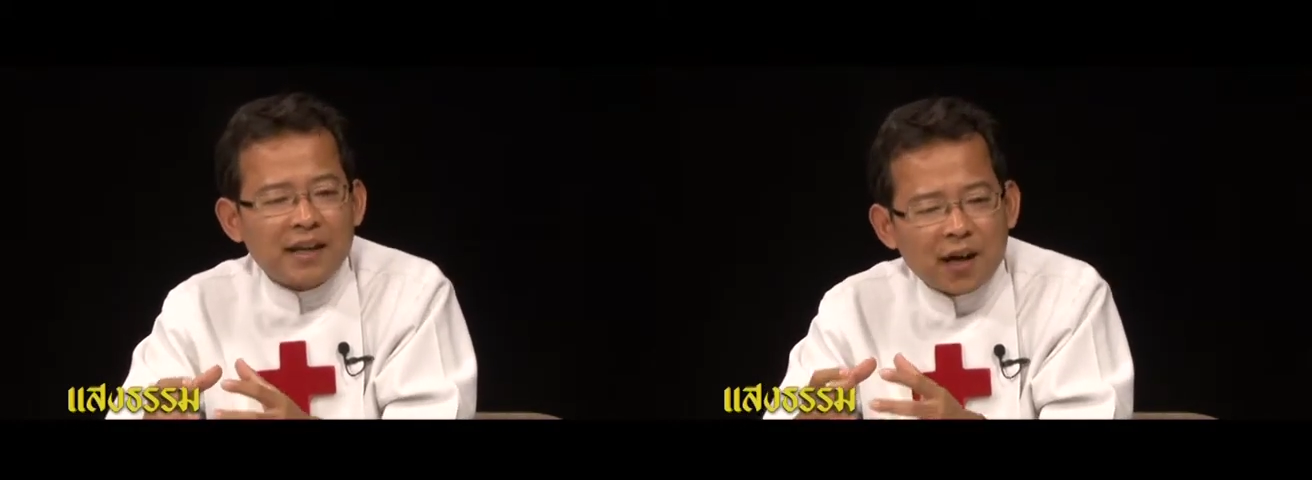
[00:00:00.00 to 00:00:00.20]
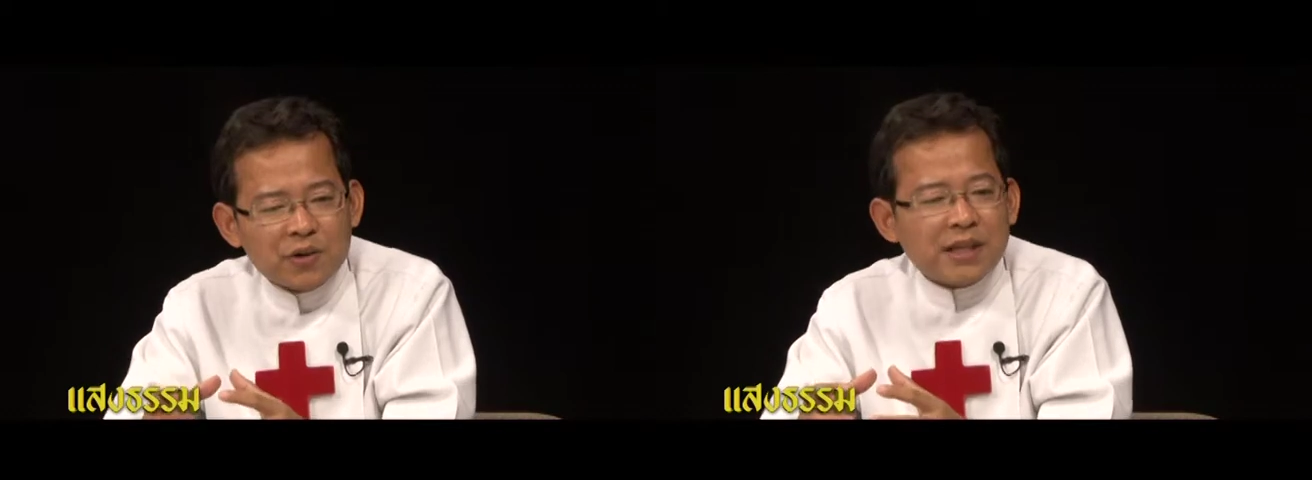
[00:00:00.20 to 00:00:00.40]

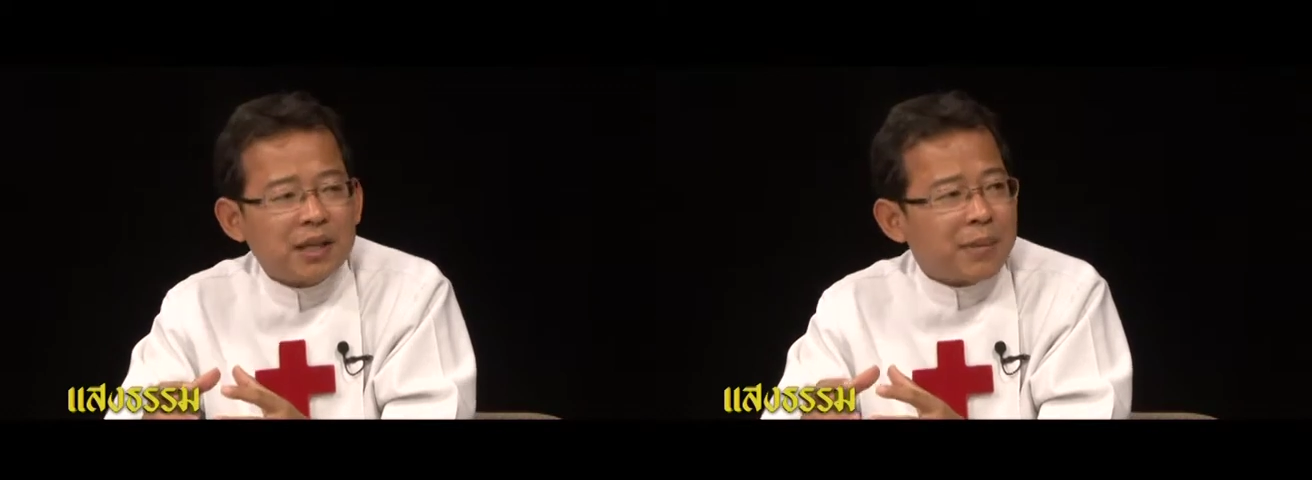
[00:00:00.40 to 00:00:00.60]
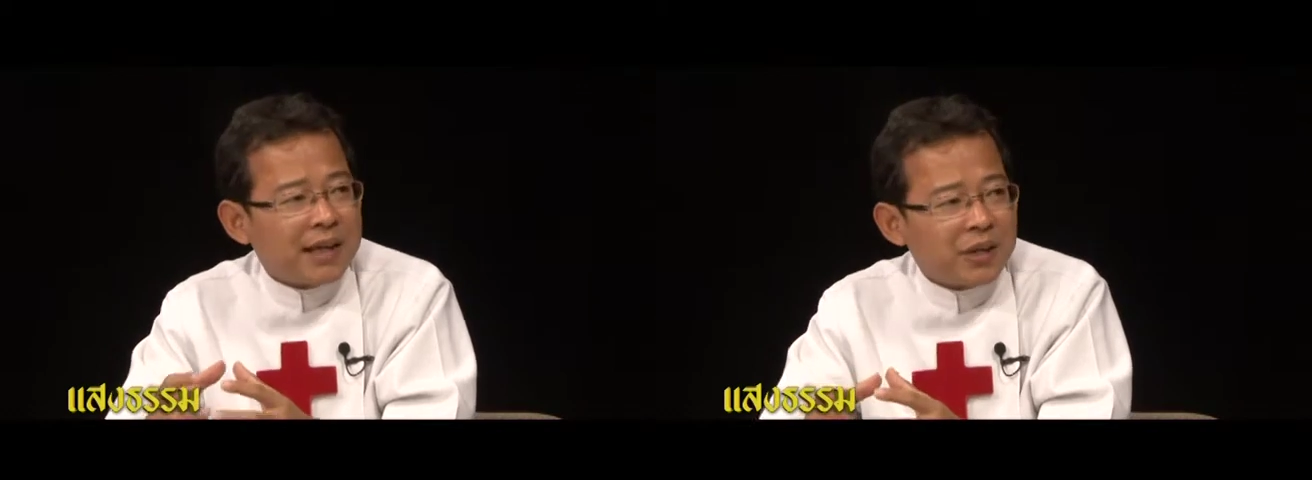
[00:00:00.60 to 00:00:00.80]
เข้าใจ
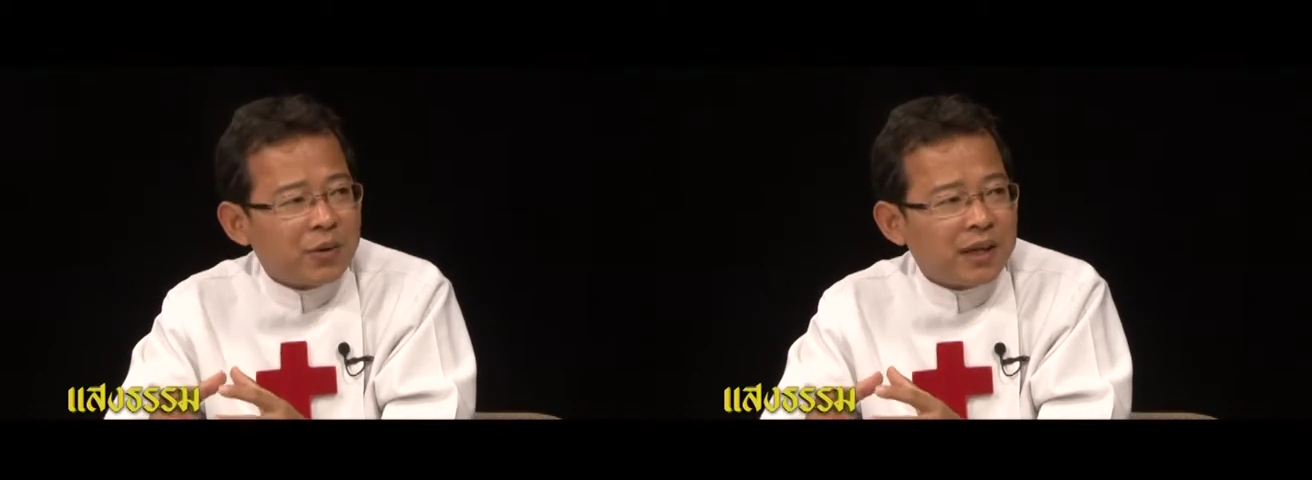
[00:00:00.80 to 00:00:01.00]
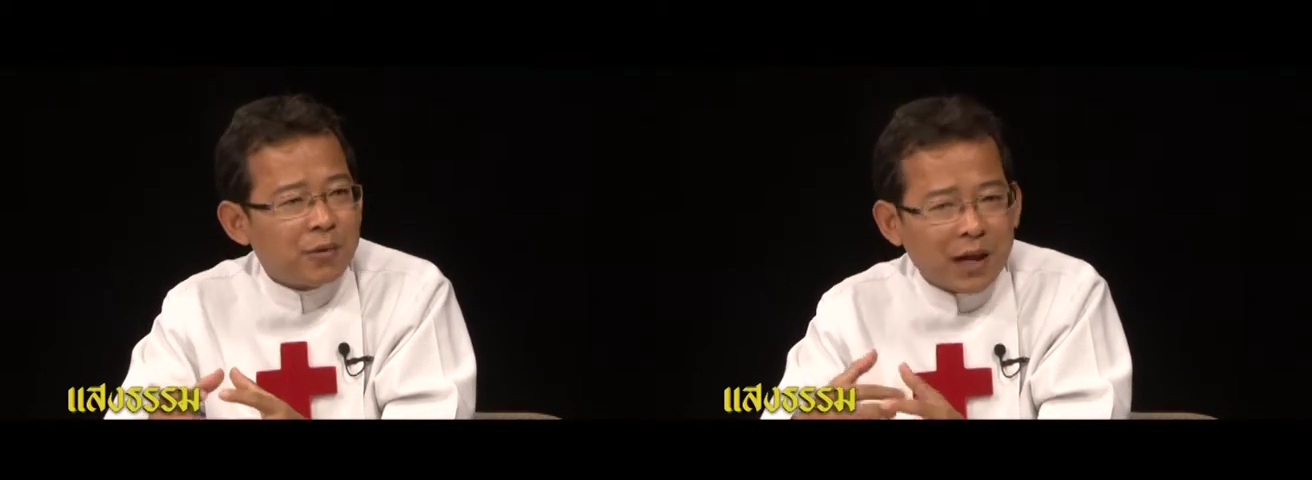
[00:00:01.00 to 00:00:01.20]
ถึงประเด็นตร
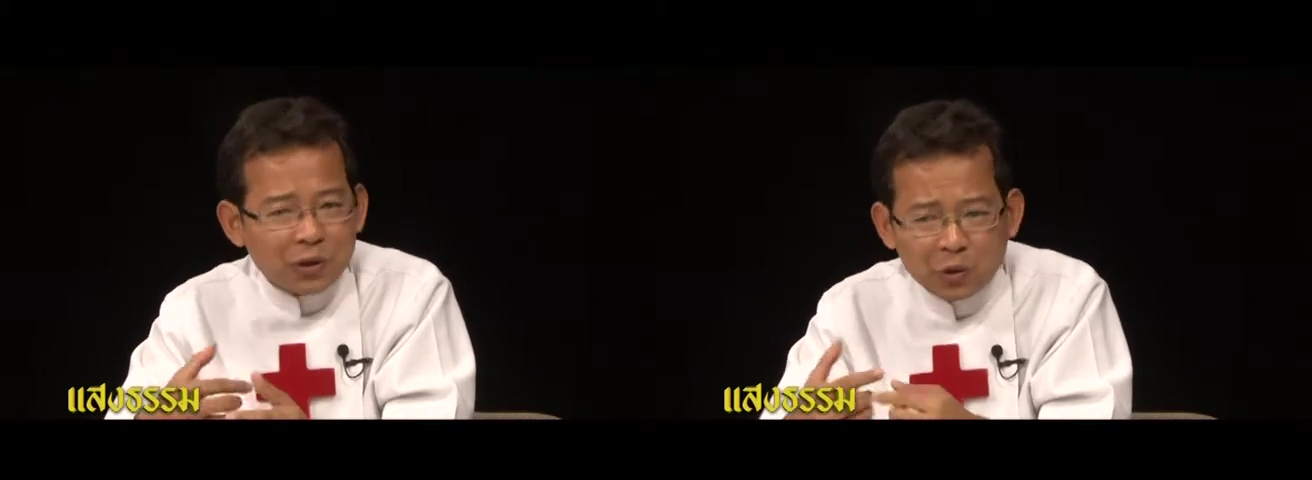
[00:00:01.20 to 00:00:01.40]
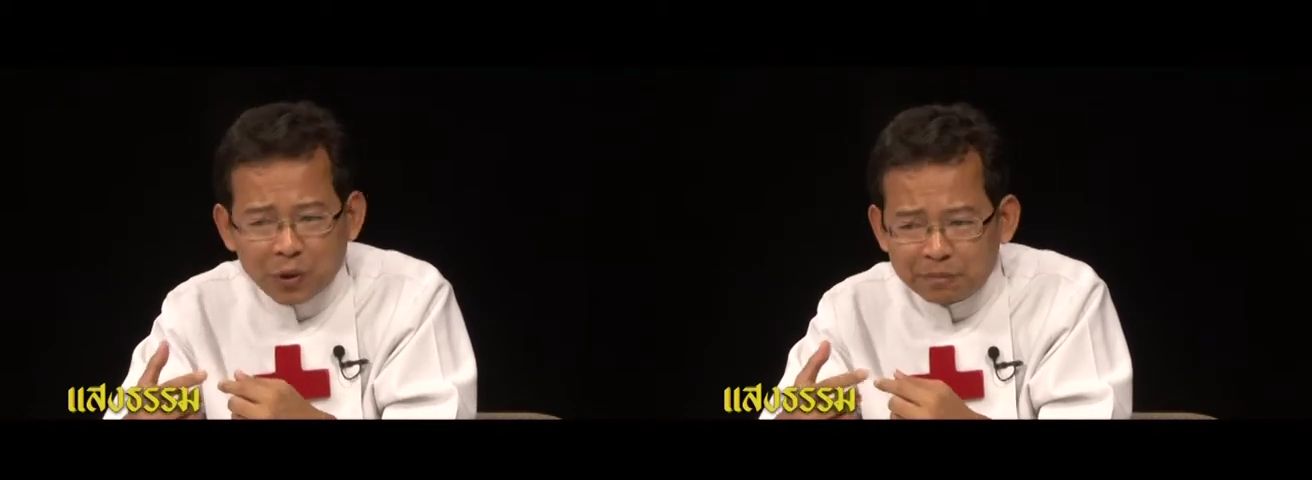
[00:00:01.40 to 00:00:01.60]
งนี้ว่า
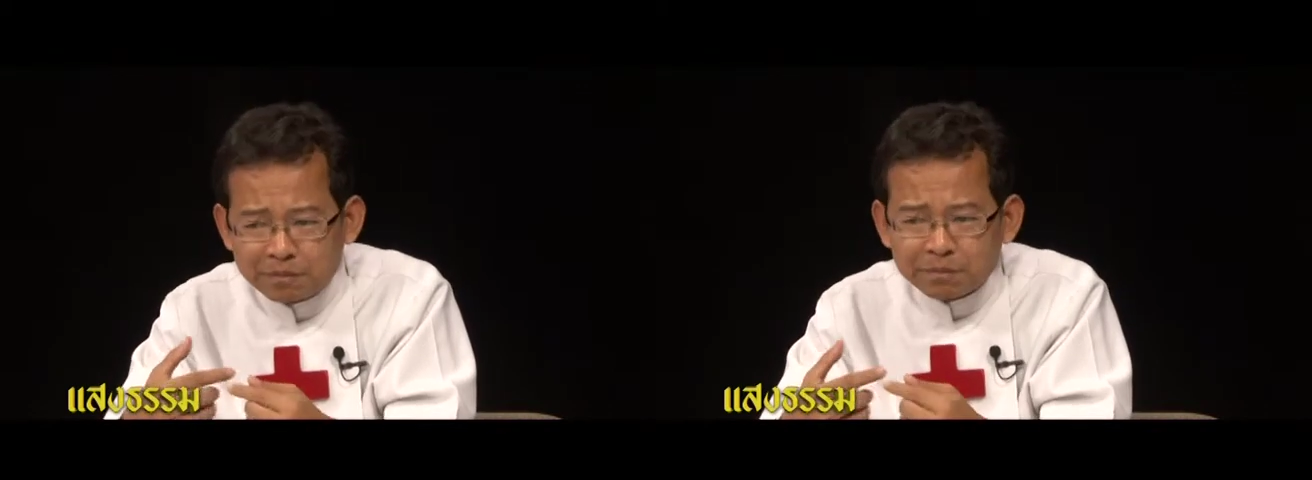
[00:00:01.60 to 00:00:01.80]
ทุกคน